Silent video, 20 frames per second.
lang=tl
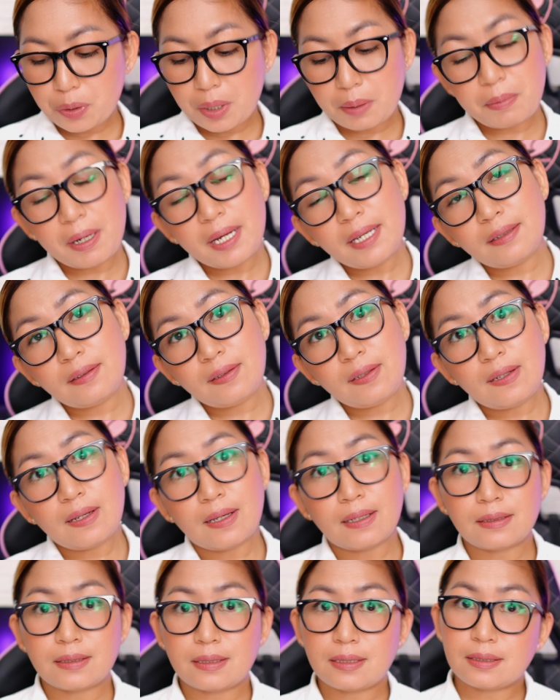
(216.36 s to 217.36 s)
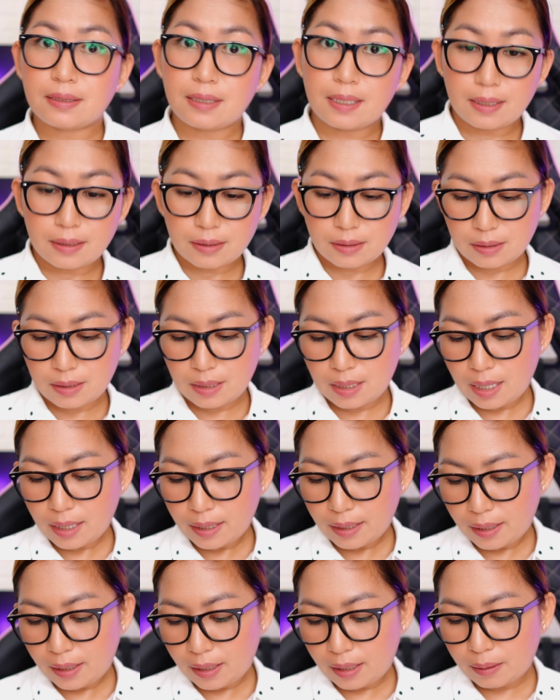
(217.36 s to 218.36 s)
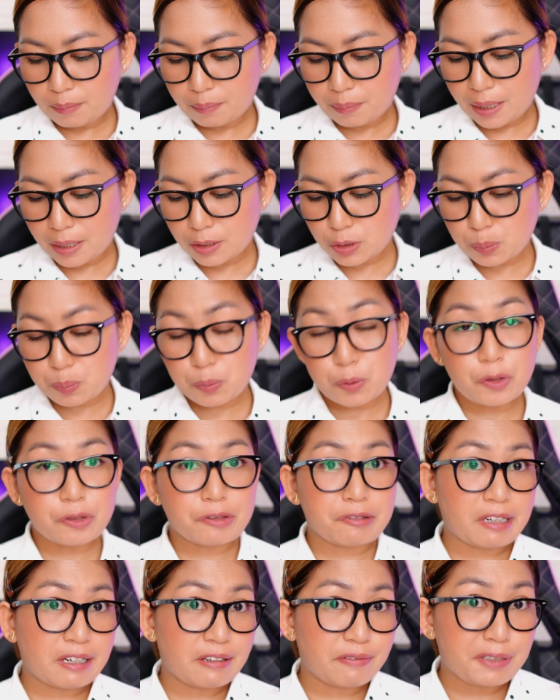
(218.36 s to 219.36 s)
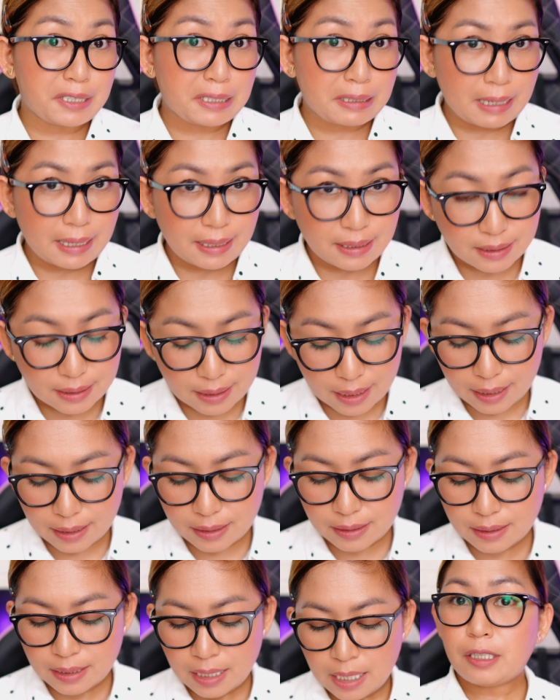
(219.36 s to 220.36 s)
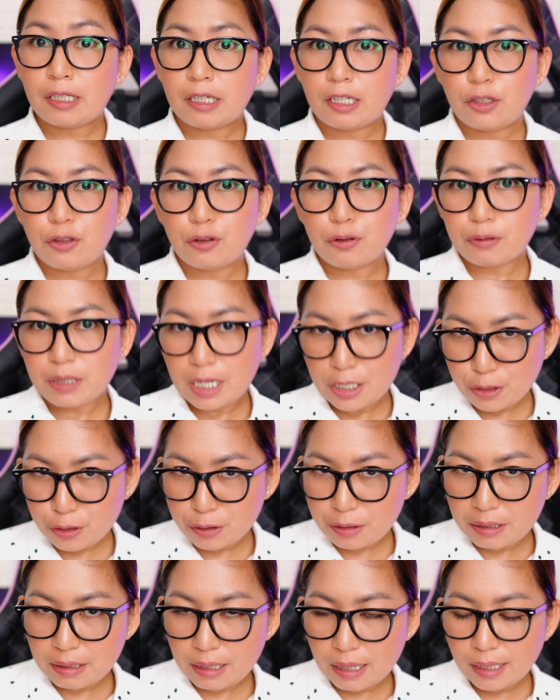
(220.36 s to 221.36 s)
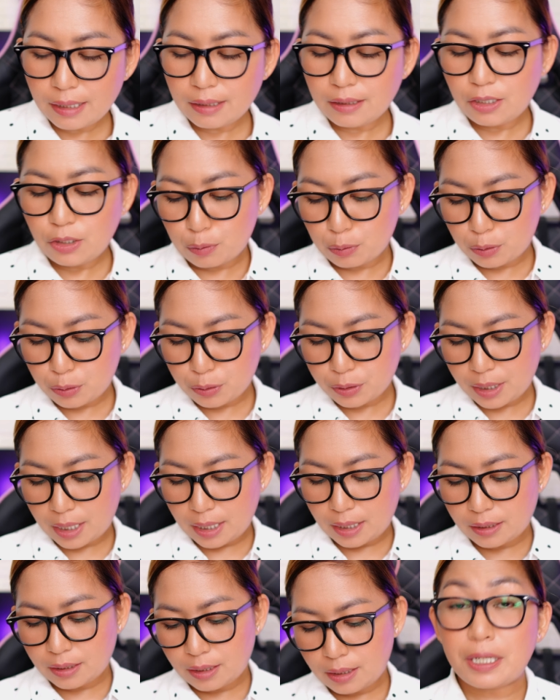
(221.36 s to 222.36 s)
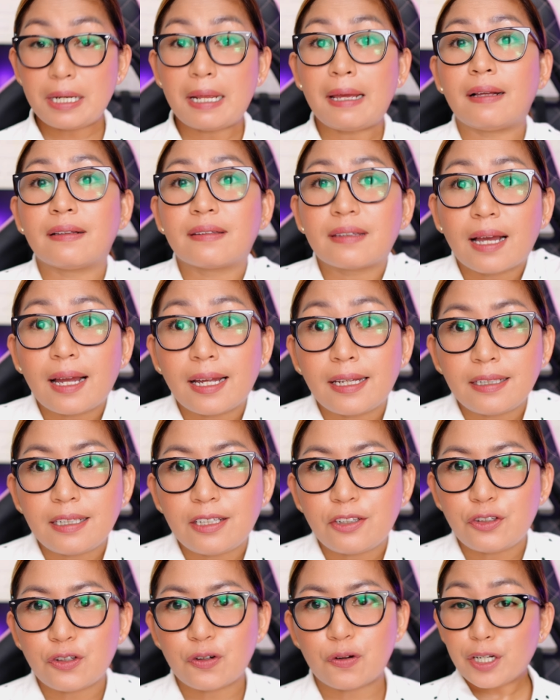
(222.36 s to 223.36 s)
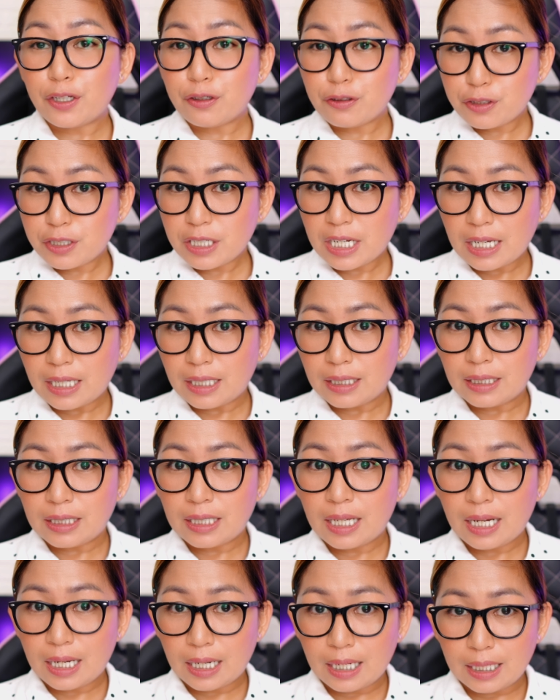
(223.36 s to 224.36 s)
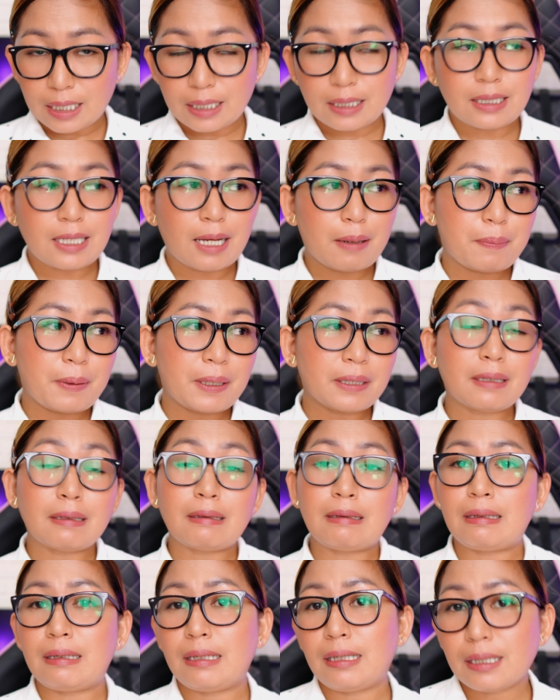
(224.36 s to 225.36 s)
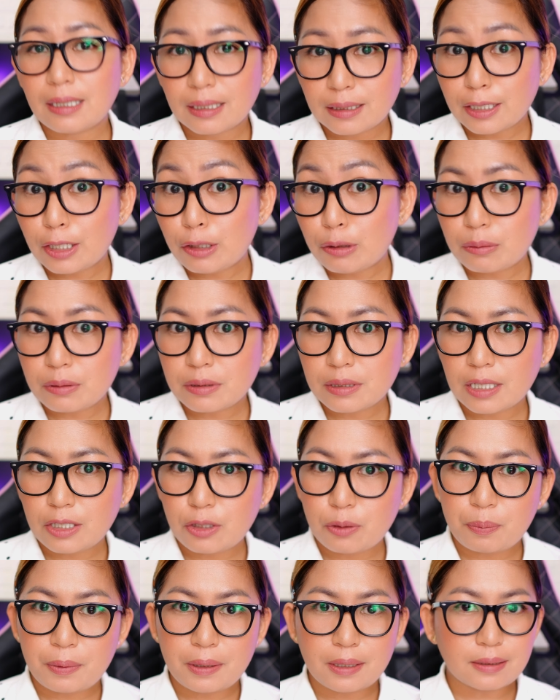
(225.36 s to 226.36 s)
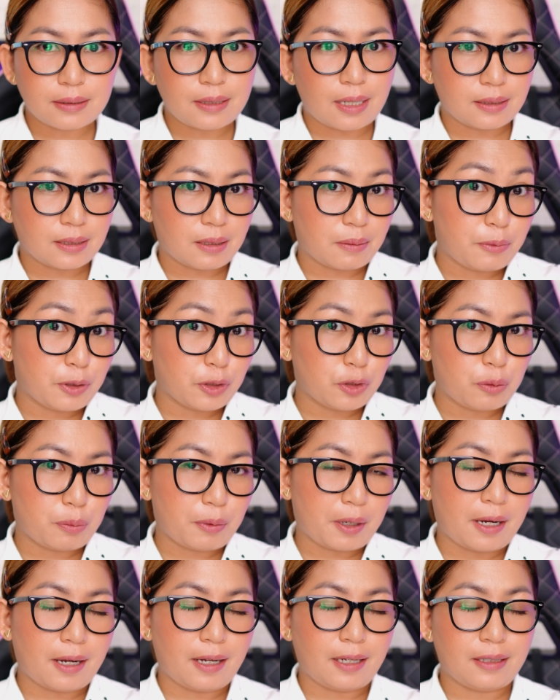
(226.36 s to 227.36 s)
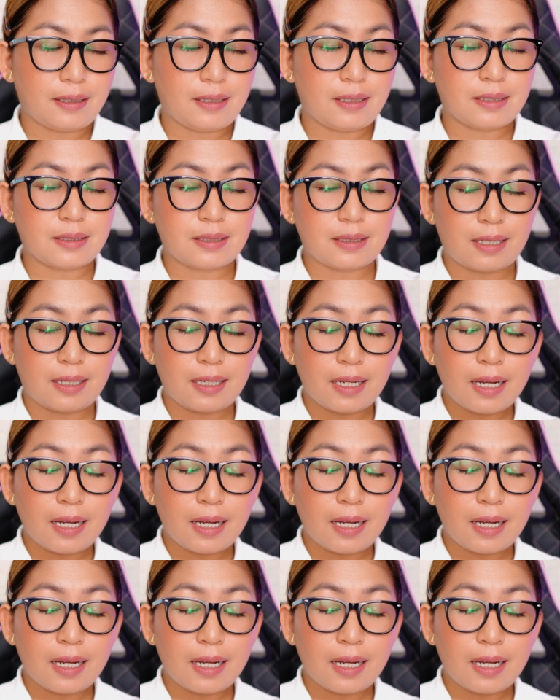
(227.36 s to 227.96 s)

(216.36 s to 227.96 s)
UMID, SSS, TIN, passport, driving license. Pwede rin yung national ID, voter's ID, health ID nyo. Kayo dyan, ha, dapat nag-iingat kayo kung saan nyo pinagsasubmit yung mga IDs na